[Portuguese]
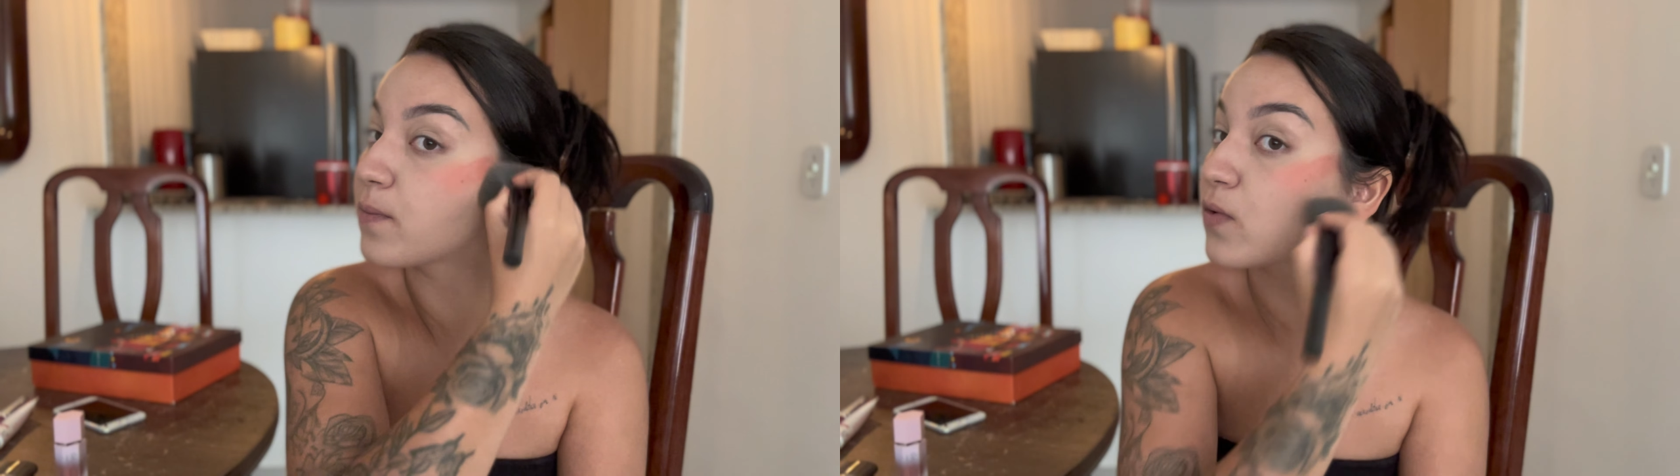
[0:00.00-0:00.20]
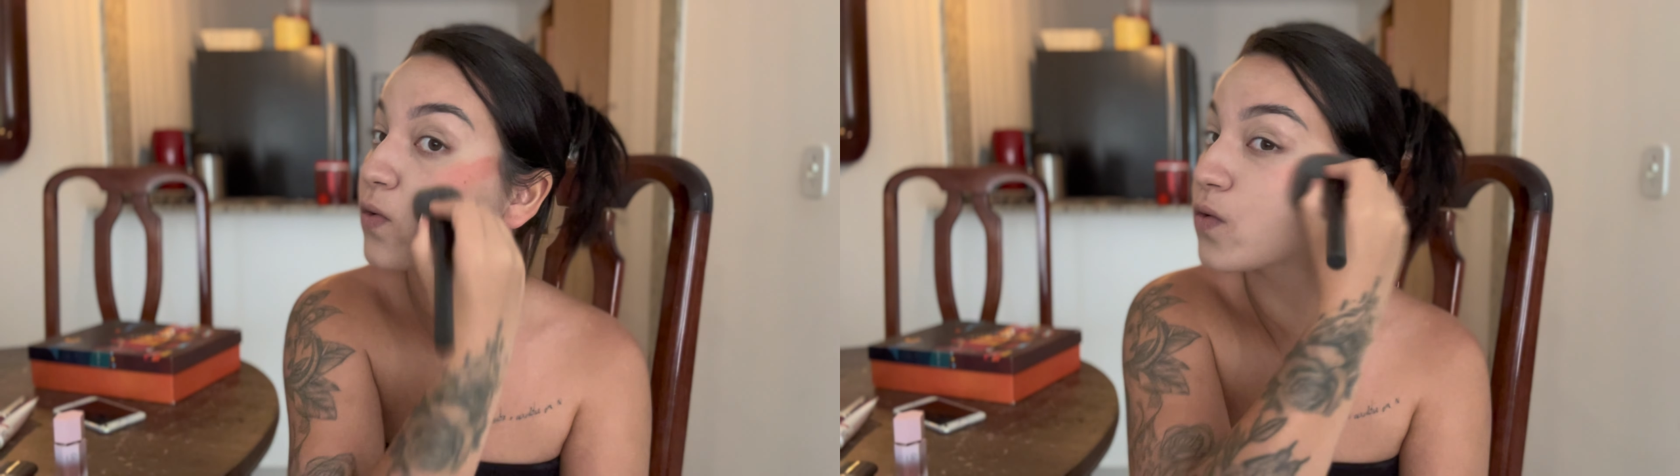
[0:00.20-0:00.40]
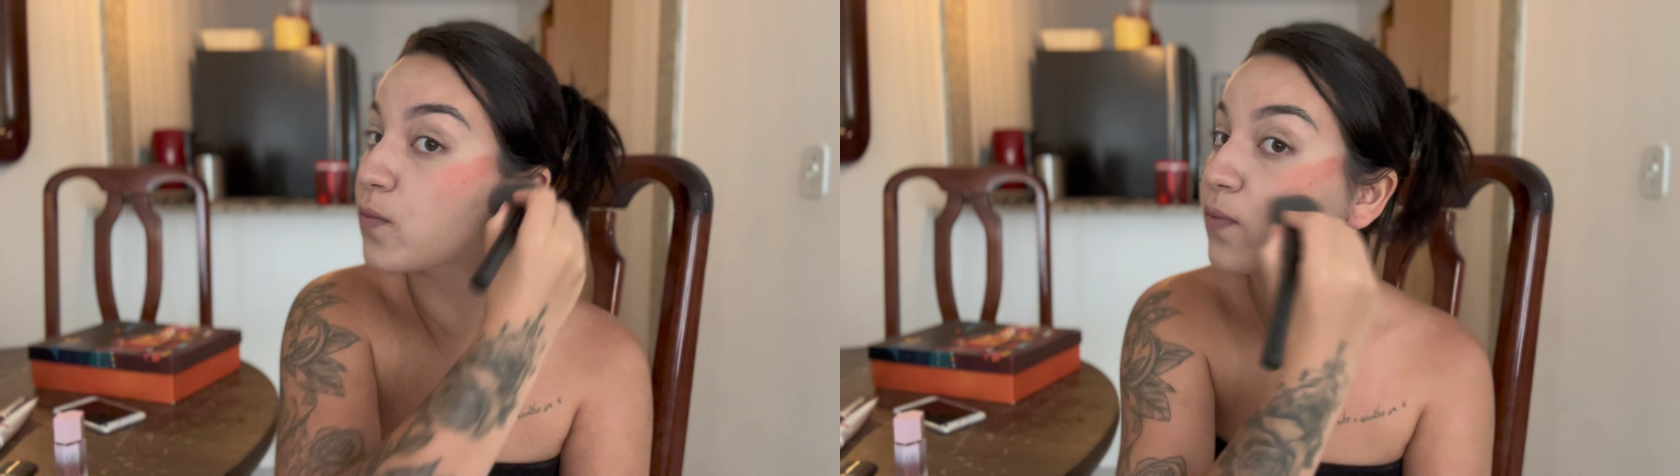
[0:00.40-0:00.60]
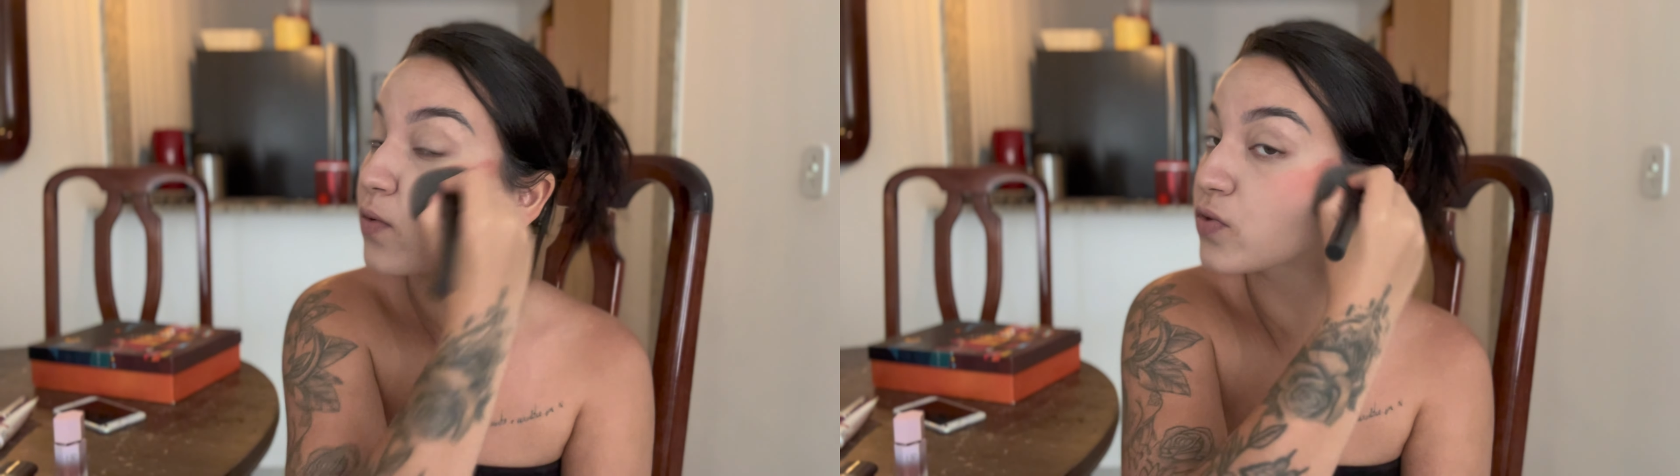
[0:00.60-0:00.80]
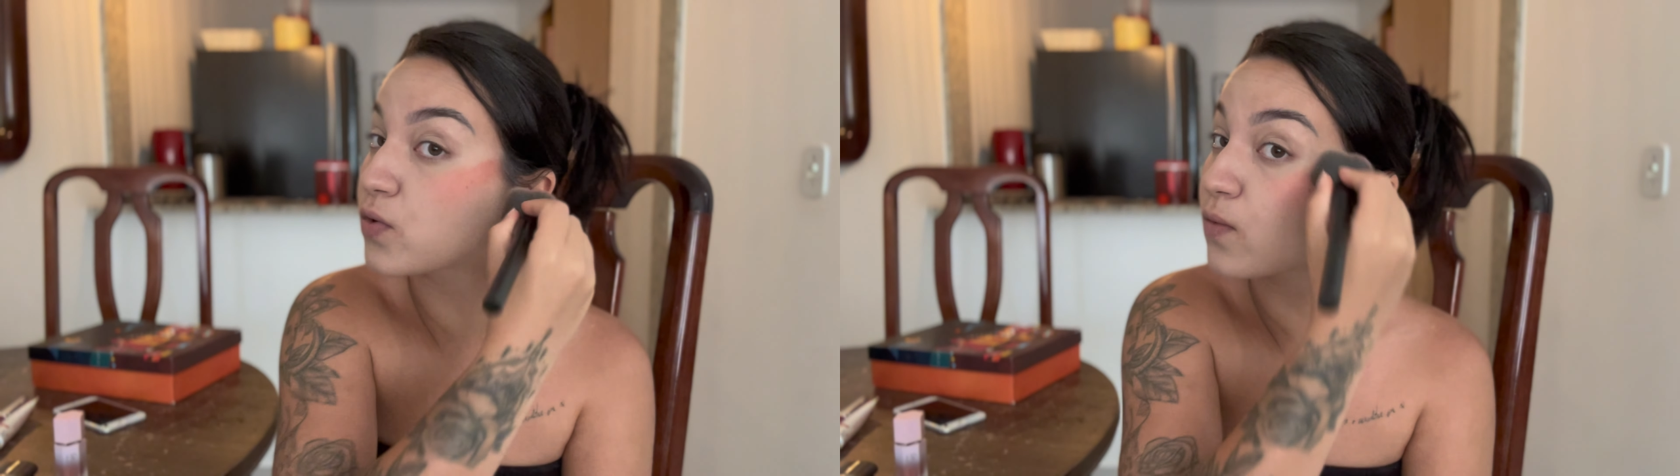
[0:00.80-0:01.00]

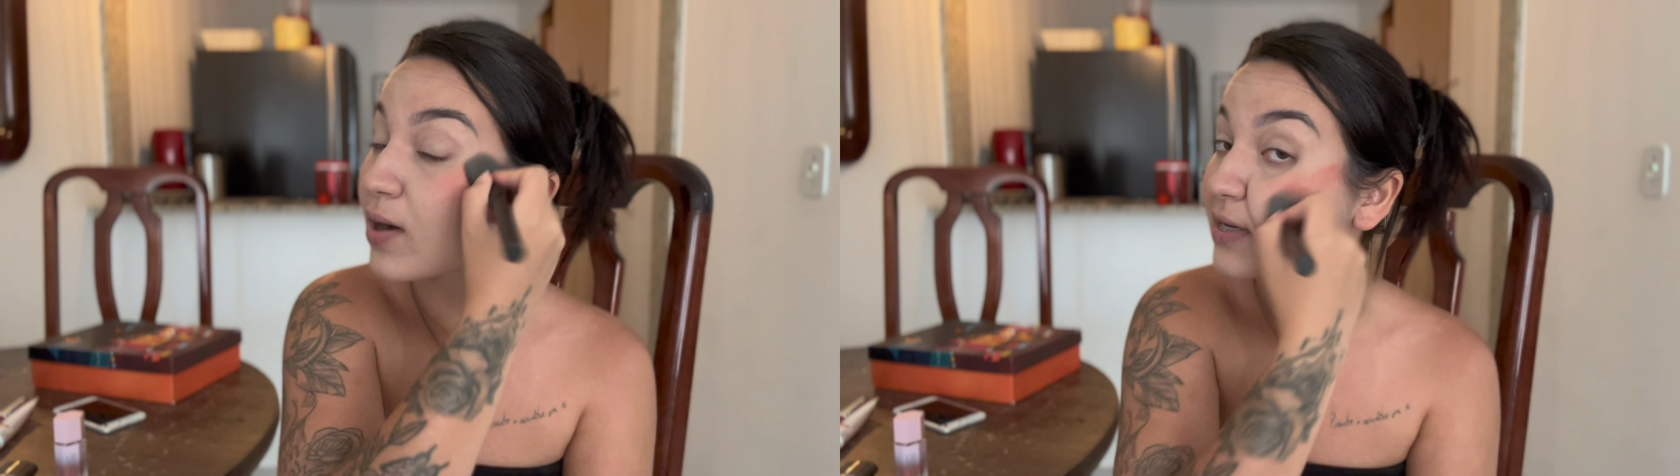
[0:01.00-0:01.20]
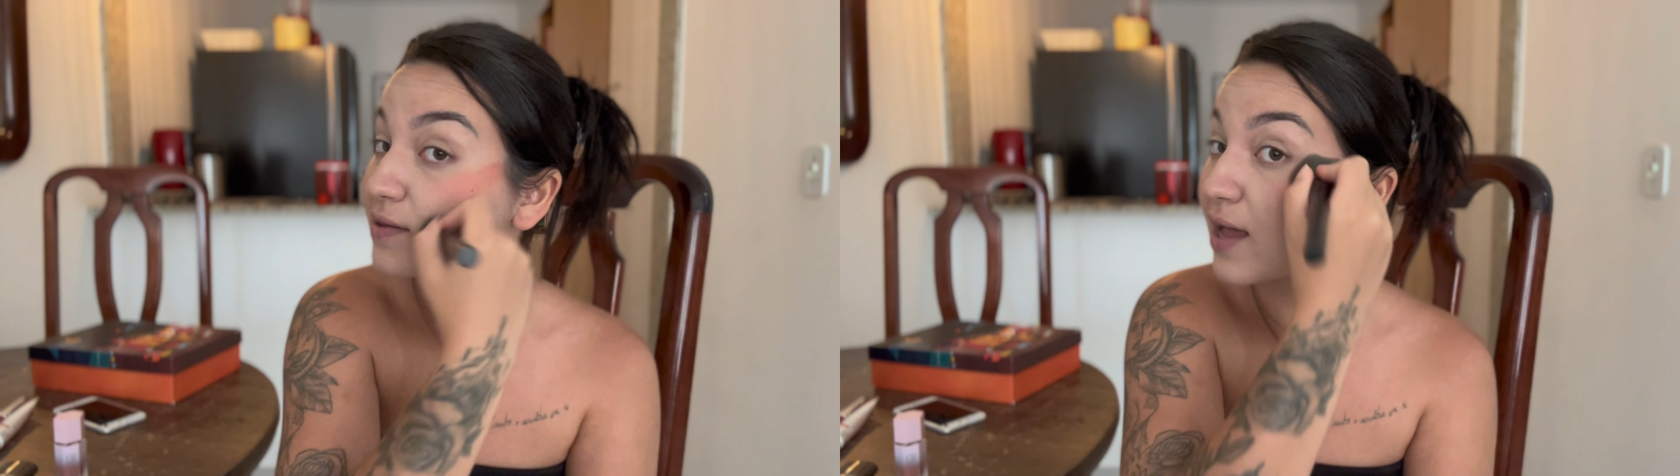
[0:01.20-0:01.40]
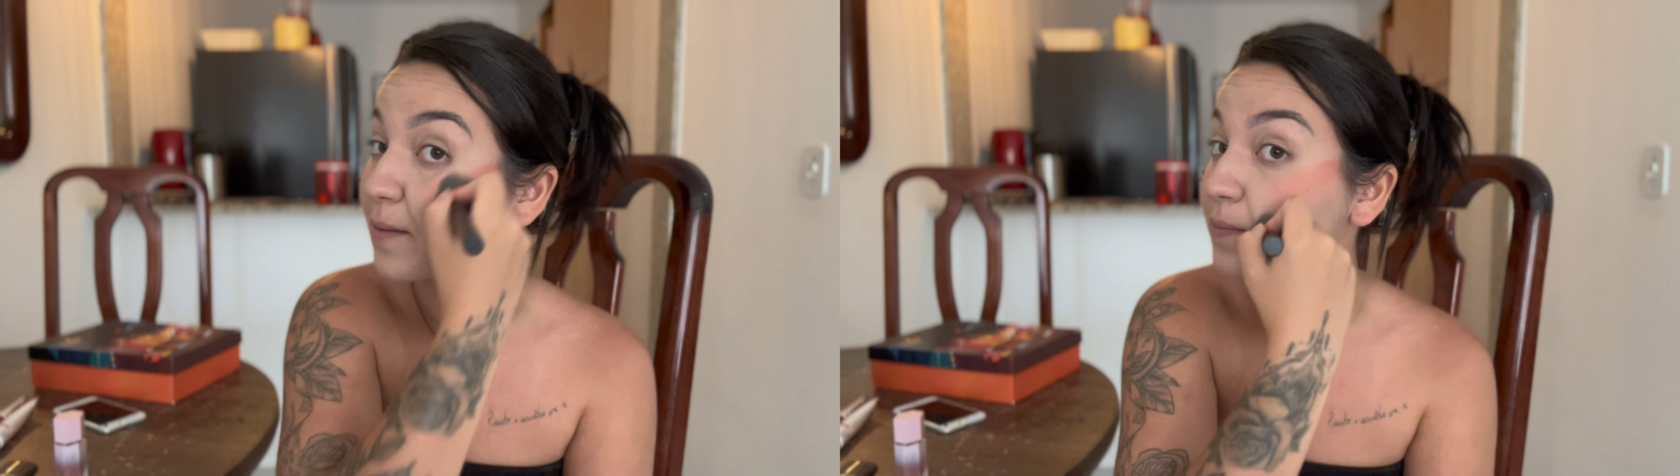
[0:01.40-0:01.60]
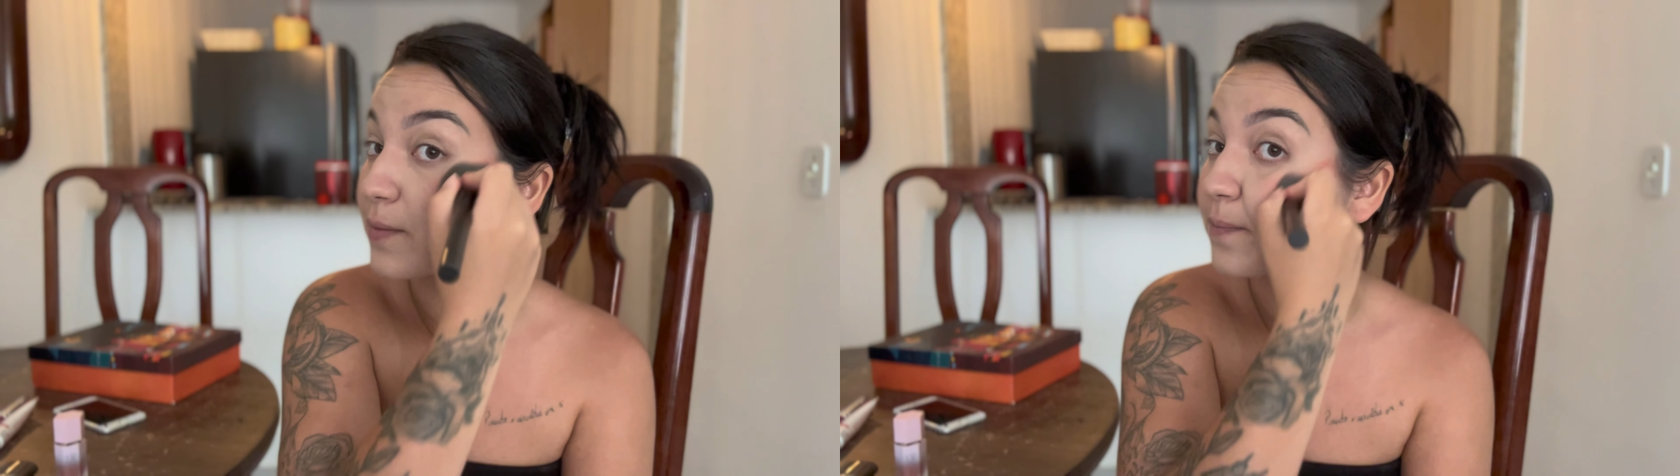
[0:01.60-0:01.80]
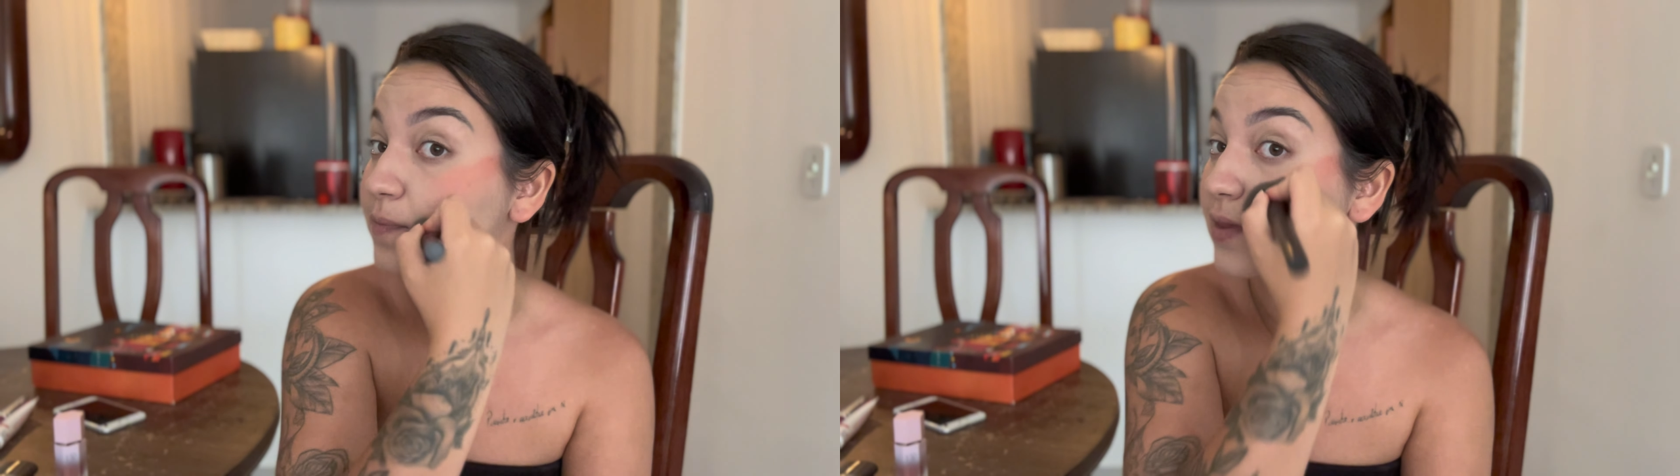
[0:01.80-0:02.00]
grupo do
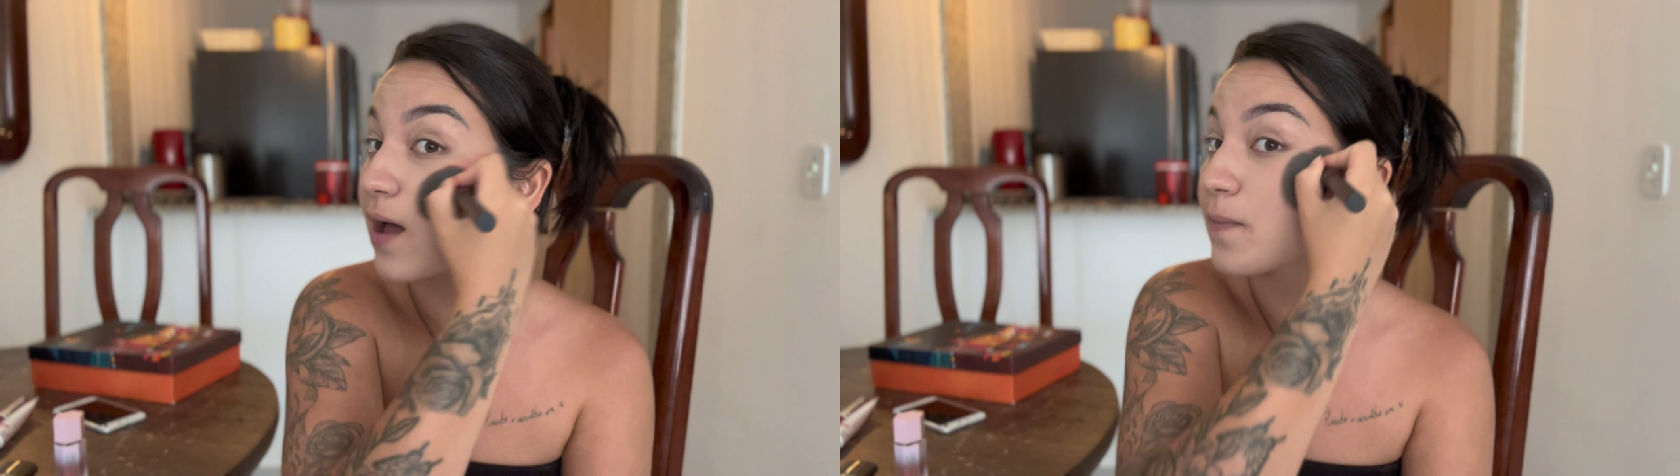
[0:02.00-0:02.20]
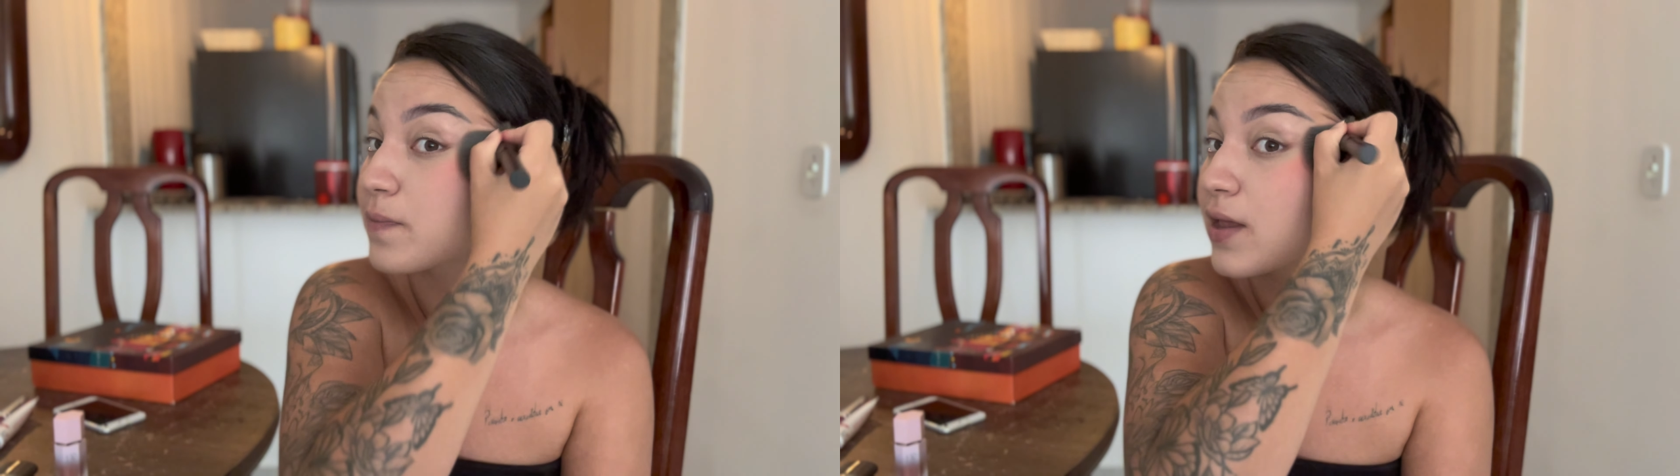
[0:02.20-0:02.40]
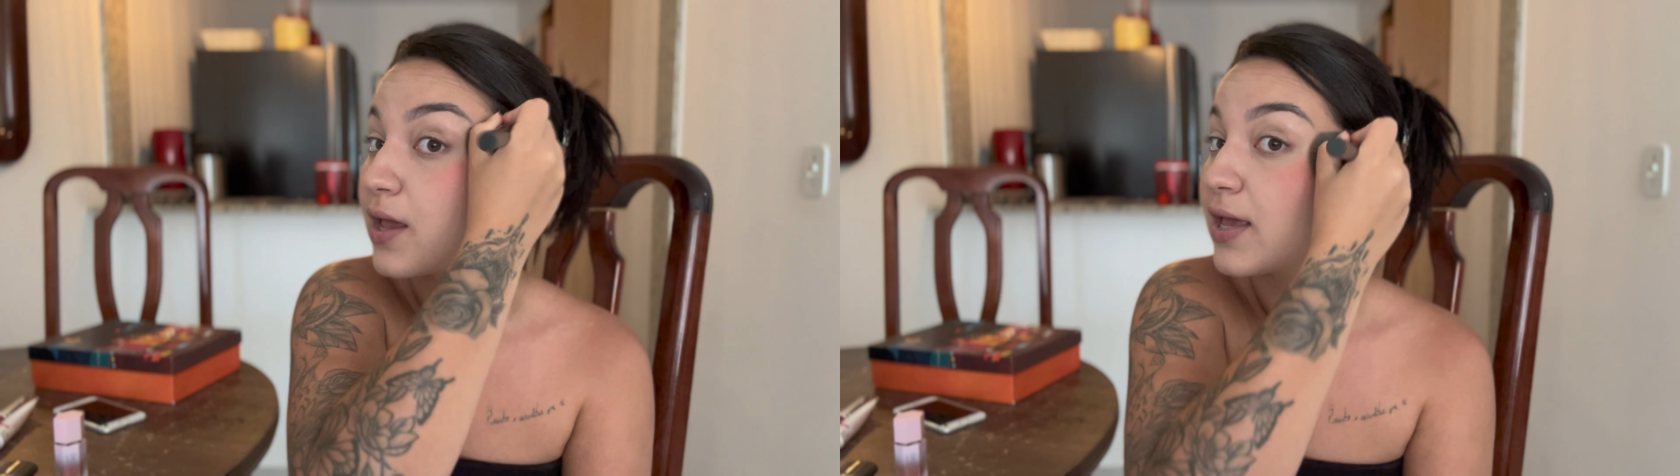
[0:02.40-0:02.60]
WhatsApp, tá?